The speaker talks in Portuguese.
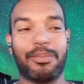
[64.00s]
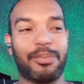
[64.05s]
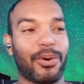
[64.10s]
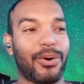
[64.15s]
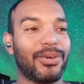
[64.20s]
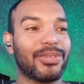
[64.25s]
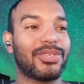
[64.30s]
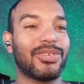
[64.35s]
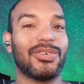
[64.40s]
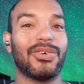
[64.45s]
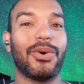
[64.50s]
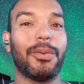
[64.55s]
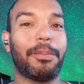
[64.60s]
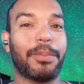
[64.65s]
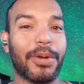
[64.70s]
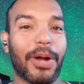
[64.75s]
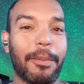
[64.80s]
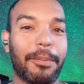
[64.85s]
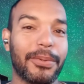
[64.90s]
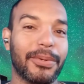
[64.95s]
ponto. O
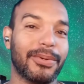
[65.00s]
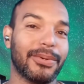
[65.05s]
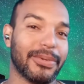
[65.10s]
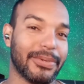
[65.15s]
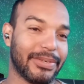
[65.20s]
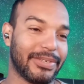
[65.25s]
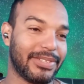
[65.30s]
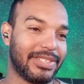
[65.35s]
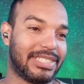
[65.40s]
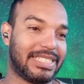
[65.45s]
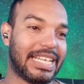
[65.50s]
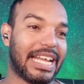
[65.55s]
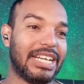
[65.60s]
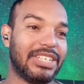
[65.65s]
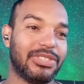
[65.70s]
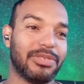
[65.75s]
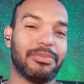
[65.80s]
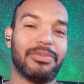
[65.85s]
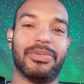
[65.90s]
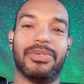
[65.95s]
próprio
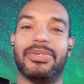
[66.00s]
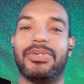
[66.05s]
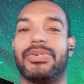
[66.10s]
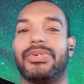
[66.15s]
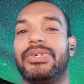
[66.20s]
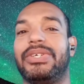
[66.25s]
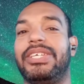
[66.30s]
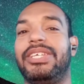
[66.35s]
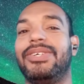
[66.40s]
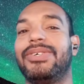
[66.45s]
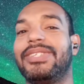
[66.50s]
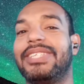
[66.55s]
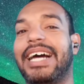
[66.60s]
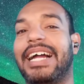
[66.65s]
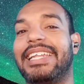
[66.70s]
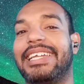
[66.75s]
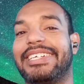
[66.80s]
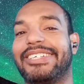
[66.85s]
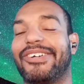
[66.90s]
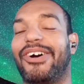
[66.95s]
Sérgio Moro e o
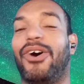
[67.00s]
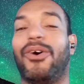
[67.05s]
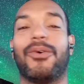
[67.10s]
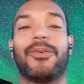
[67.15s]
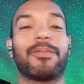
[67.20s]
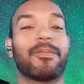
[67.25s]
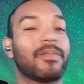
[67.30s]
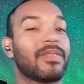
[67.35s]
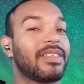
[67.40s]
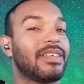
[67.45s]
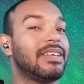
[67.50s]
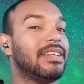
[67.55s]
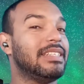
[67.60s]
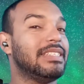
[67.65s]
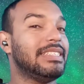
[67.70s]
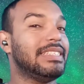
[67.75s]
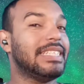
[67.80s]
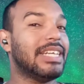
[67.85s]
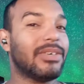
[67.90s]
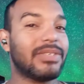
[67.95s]
Dallagnol
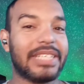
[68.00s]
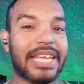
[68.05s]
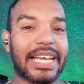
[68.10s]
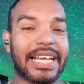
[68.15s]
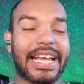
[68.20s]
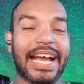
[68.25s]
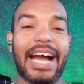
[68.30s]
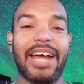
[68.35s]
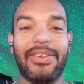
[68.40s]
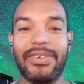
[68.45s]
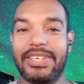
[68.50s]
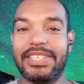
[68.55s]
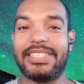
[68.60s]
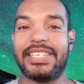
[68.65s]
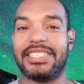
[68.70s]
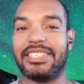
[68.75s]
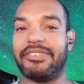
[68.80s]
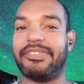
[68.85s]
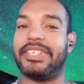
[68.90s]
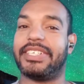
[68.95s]
não negaram que
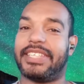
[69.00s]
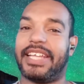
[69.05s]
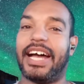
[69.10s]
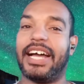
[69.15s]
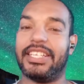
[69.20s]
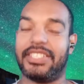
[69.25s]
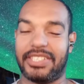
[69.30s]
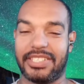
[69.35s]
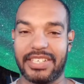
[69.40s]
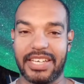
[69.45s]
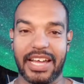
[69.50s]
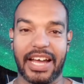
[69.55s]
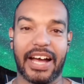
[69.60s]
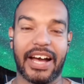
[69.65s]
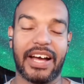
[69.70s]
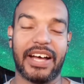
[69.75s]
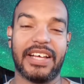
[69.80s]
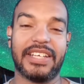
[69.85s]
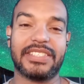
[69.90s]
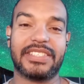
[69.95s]
seja verdade
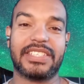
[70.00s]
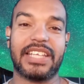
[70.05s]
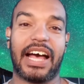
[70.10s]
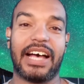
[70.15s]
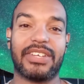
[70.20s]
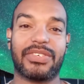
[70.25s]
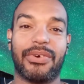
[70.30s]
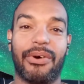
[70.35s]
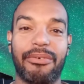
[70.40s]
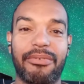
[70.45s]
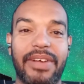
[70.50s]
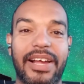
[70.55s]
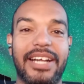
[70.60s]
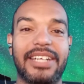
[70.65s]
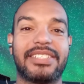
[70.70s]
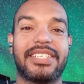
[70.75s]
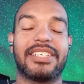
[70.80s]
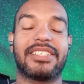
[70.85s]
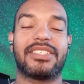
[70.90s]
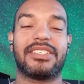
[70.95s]
as, as
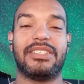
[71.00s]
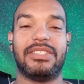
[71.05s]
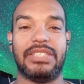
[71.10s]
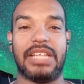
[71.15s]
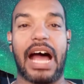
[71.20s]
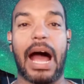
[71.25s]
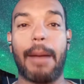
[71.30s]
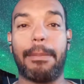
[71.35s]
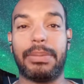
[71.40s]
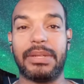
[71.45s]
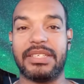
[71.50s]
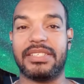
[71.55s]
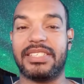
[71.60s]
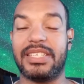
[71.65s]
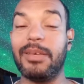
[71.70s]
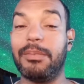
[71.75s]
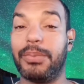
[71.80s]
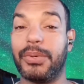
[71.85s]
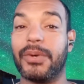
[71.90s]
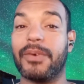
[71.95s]
conversas, a
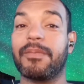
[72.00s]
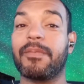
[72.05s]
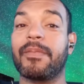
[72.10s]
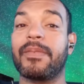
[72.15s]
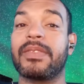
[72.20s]
princípio.